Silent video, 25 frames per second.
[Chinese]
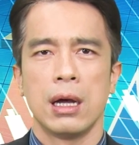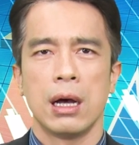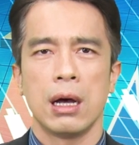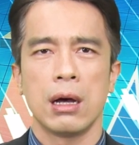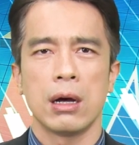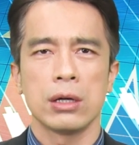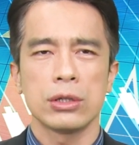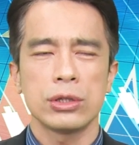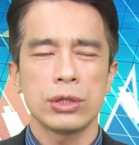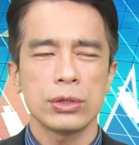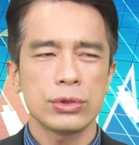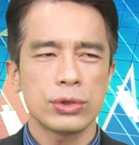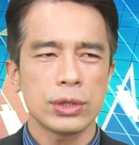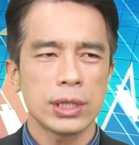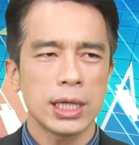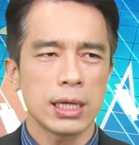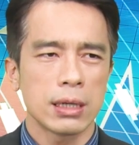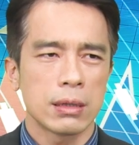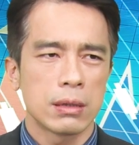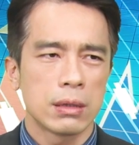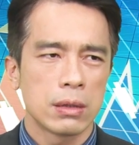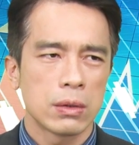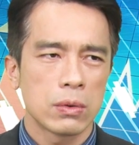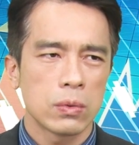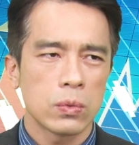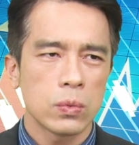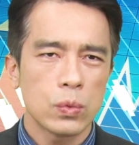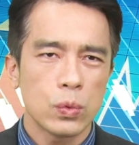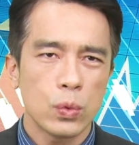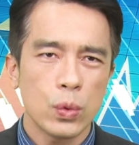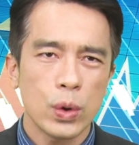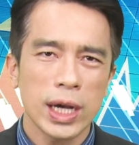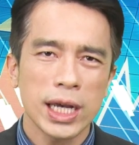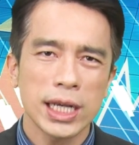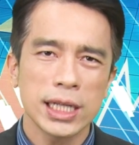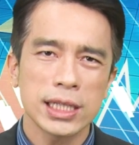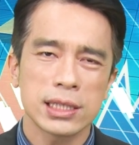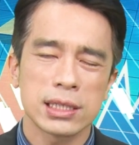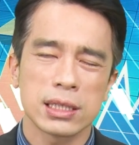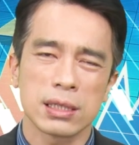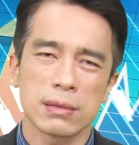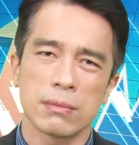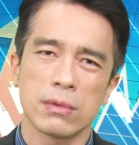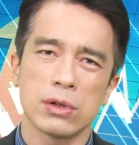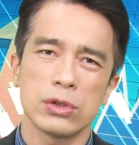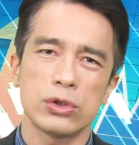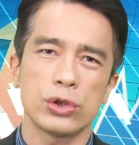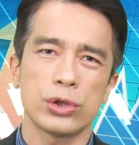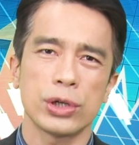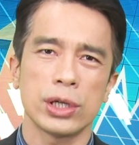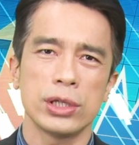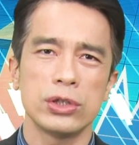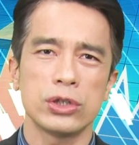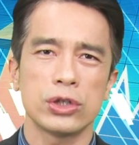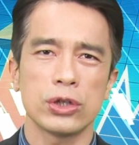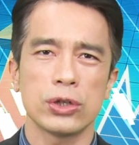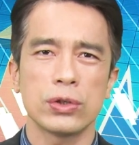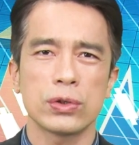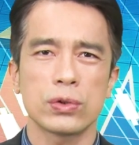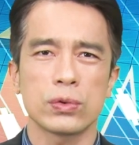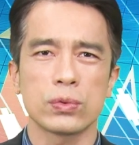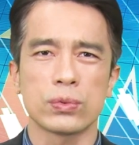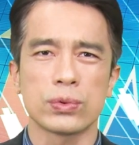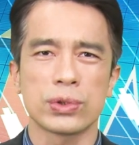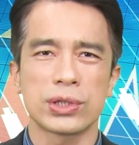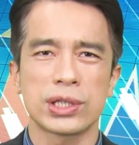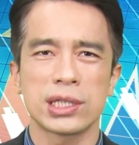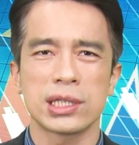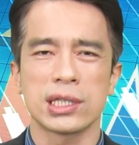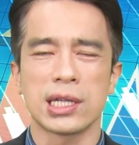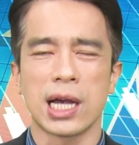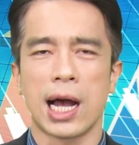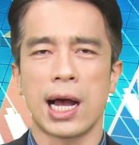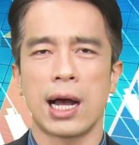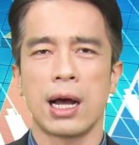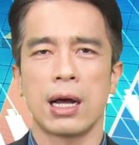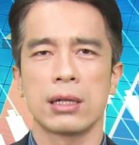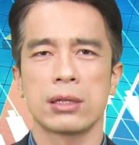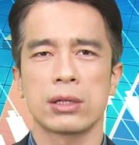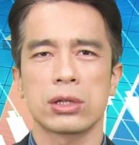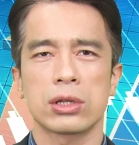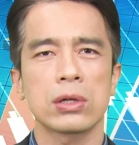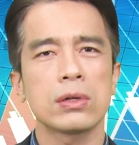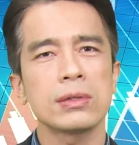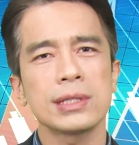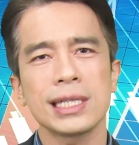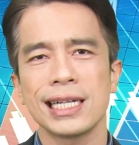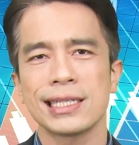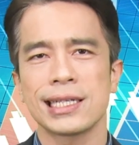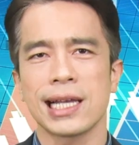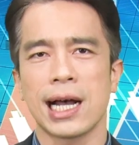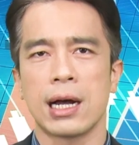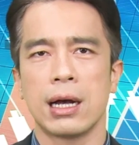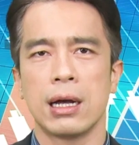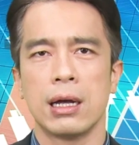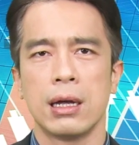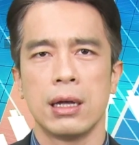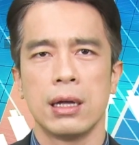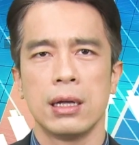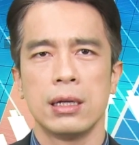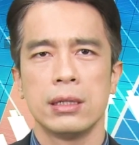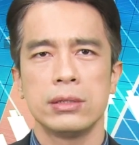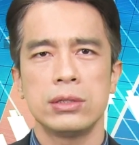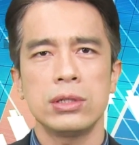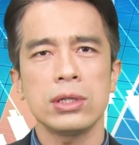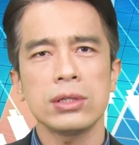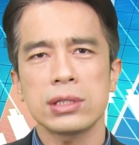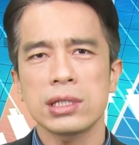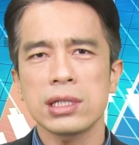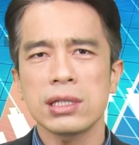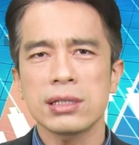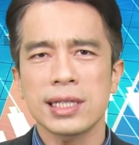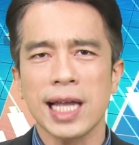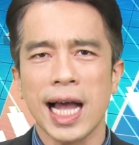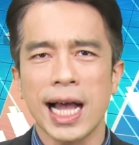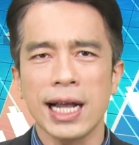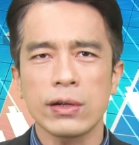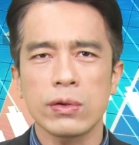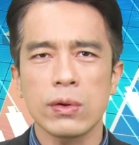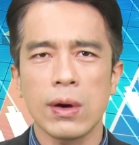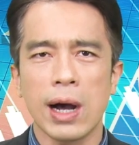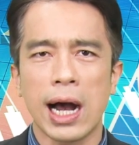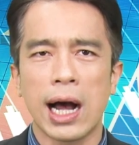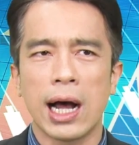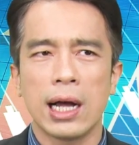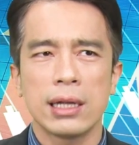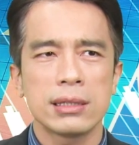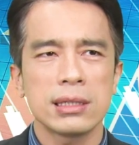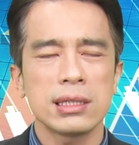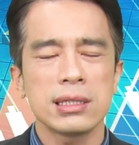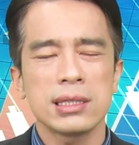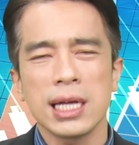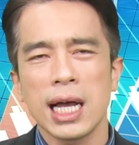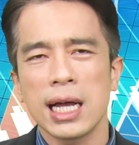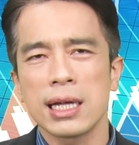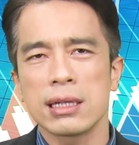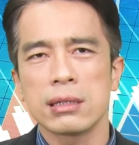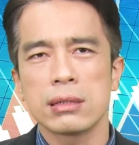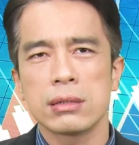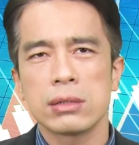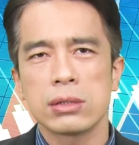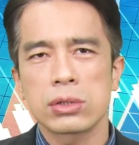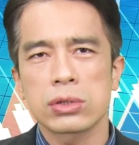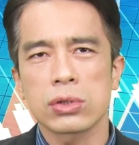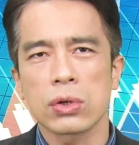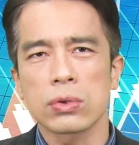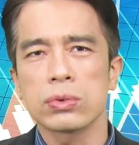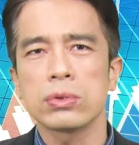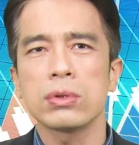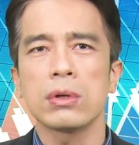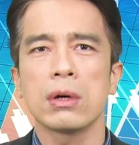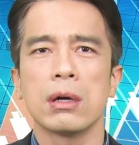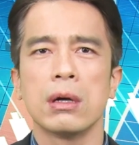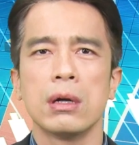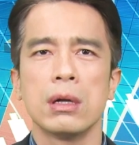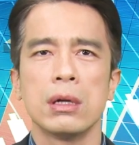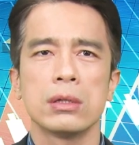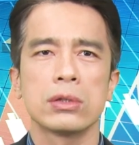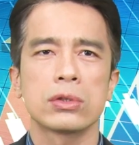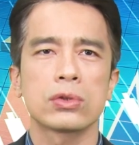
哦，都觉得为什么全球股市啊都在涨，就只有台股啊自己在走弱。